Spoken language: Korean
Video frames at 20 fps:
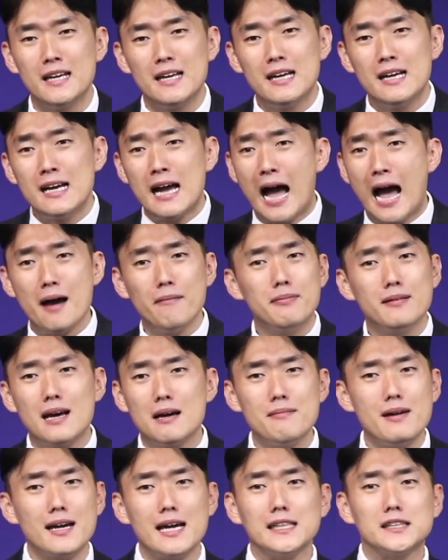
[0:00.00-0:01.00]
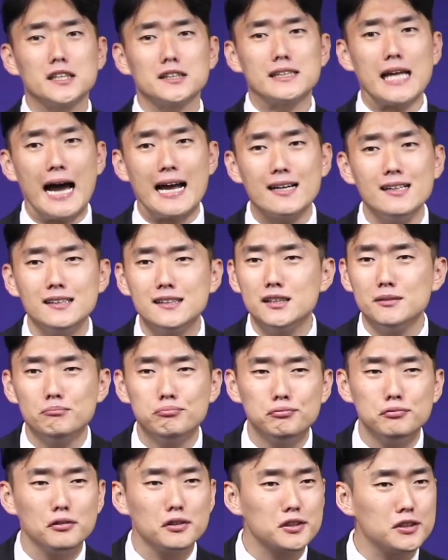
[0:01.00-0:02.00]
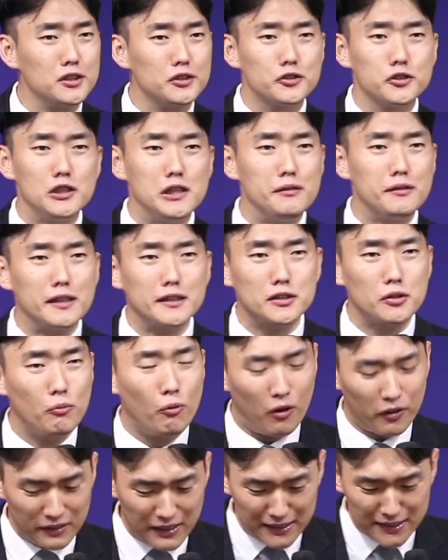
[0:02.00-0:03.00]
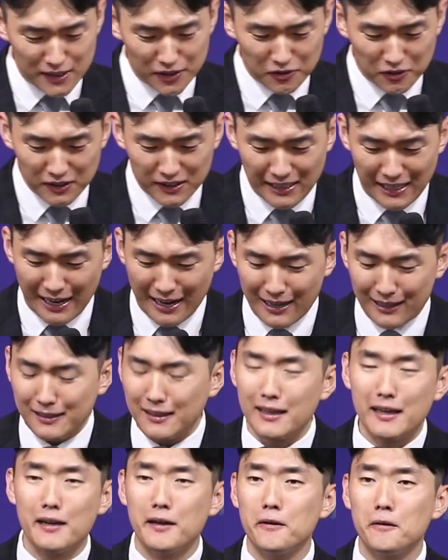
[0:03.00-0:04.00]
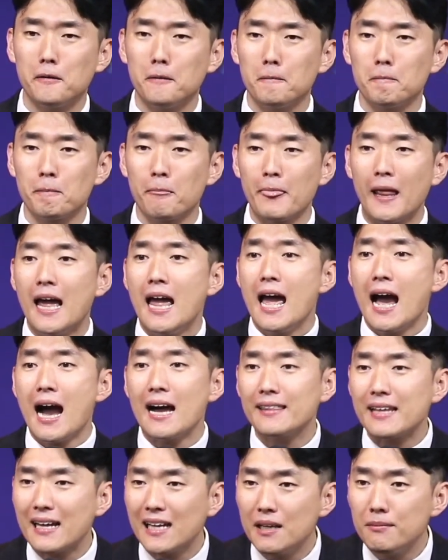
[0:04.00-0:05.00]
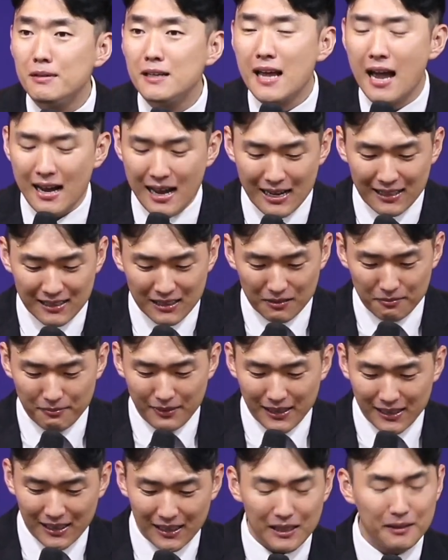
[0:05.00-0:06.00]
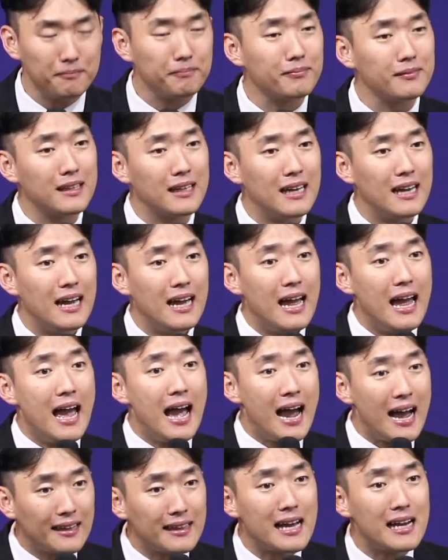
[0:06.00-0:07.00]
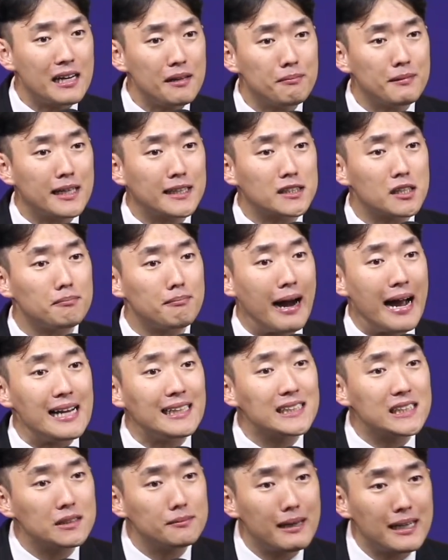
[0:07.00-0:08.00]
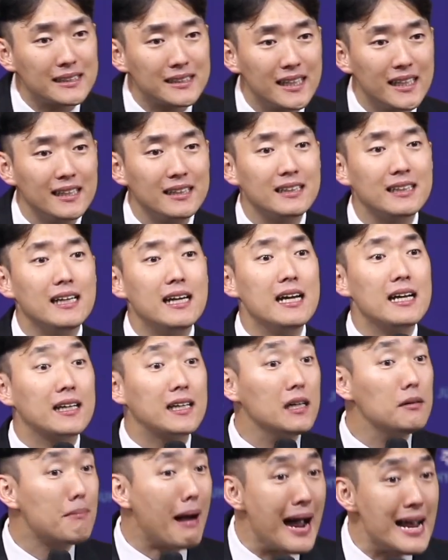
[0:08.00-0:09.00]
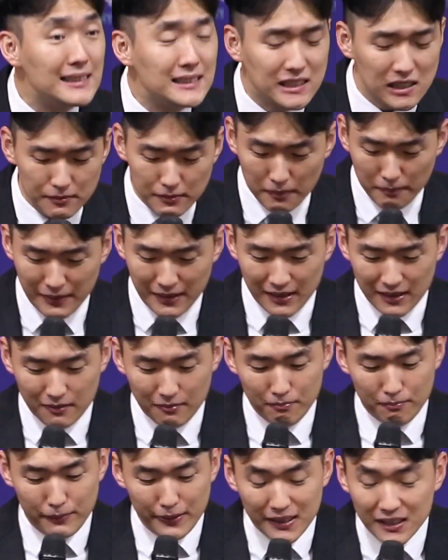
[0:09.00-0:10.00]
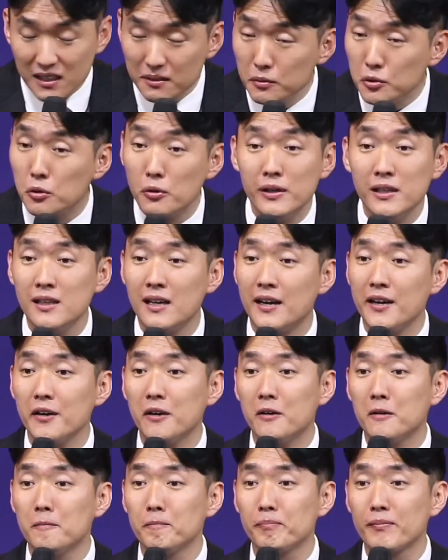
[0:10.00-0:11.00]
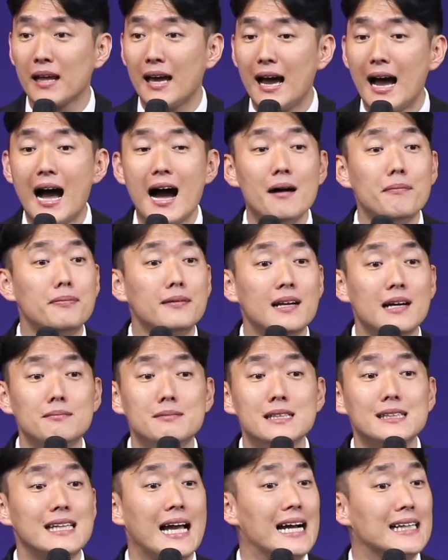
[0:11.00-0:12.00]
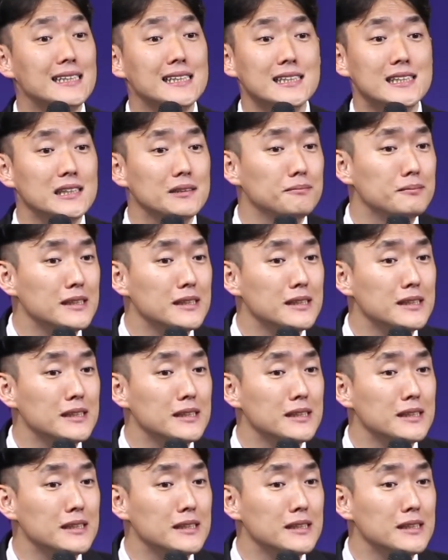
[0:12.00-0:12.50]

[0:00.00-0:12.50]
아브라함에게 있어 다른 그 무엇을 주님께서 원하신 것이 아니에요. 하나님을 향한 그 믿음, 하나님께서 말씀하신 그 말씀을 믿는 믿음으로 인하여 아브라함을 다시금